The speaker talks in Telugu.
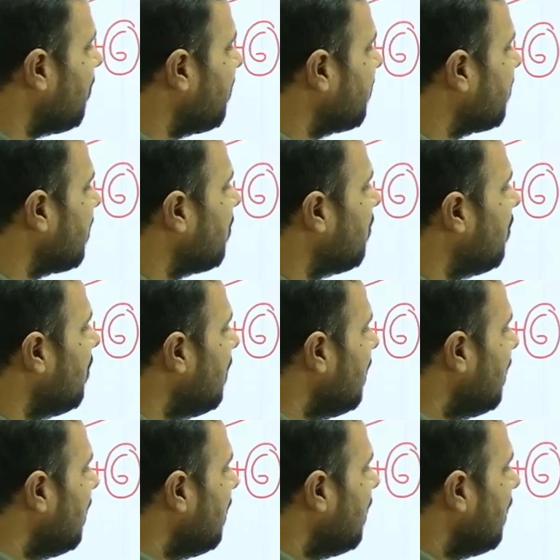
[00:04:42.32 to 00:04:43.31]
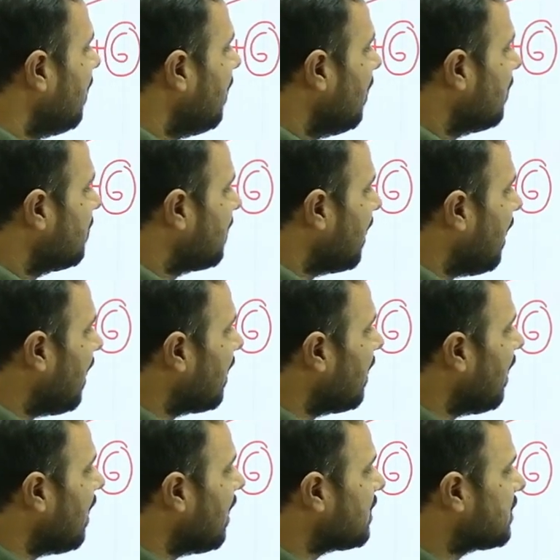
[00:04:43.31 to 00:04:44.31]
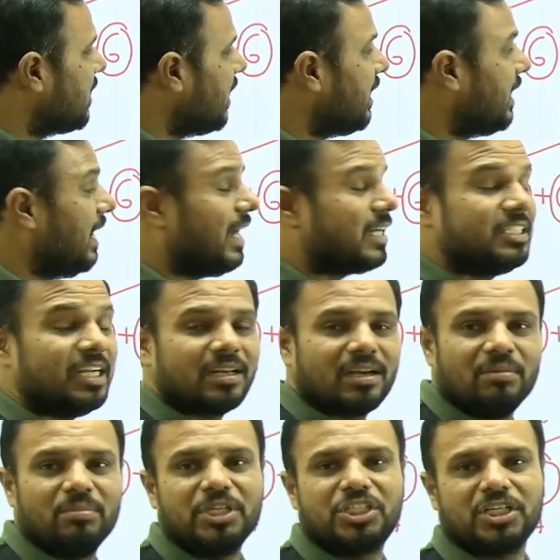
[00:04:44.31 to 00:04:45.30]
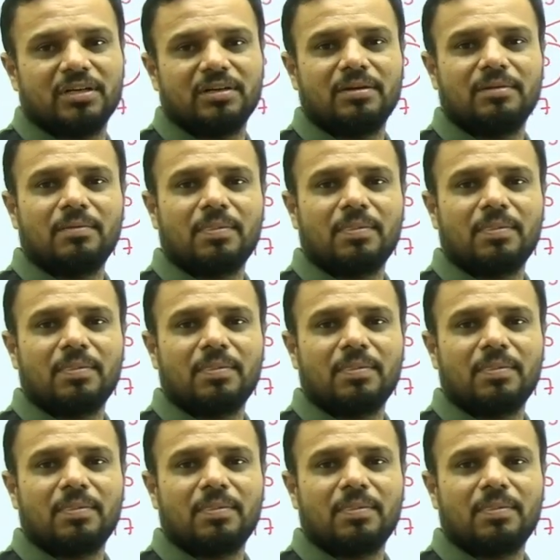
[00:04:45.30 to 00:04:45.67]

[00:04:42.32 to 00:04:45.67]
ఆఫీసరు తెలంగాణ స్టేట్ ఎలక్షన్ కమిషన్